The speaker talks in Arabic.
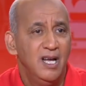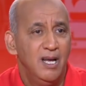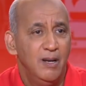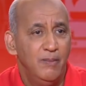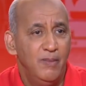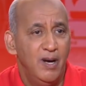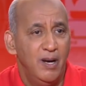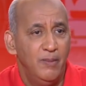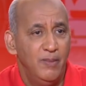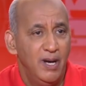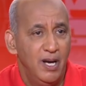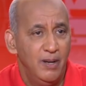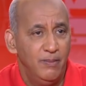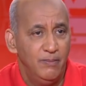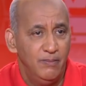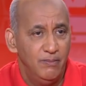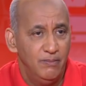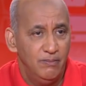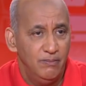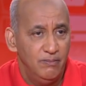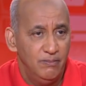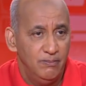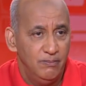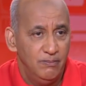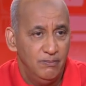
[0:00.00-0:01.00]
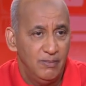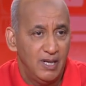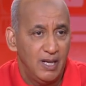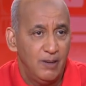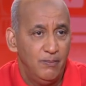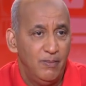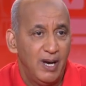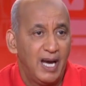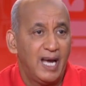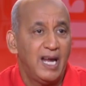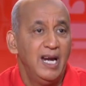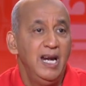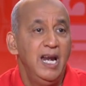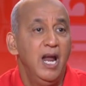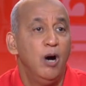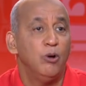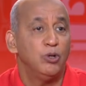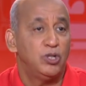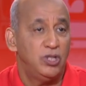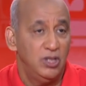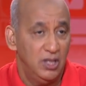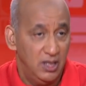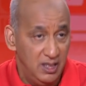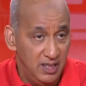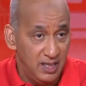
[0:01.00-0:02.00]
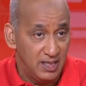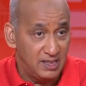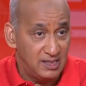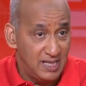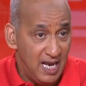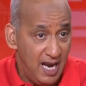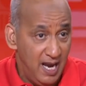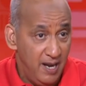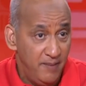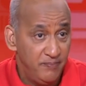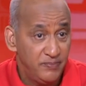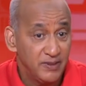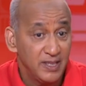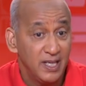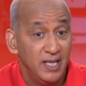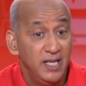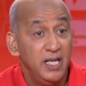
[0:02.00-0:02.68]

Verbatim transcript: ما ما ما, ما خلاوش يرتاح